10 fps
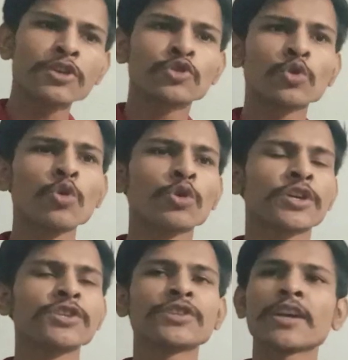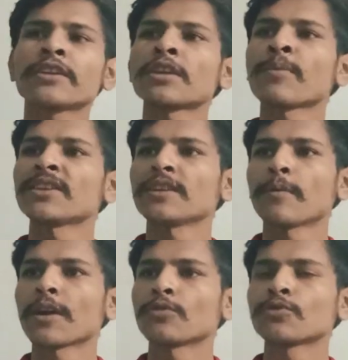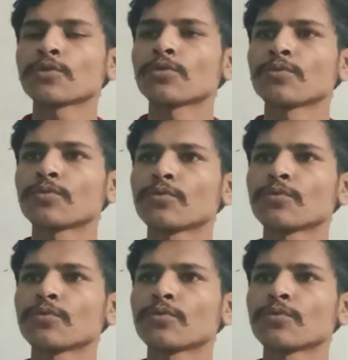ने जोर खींच के एक तमाचा मारा उसको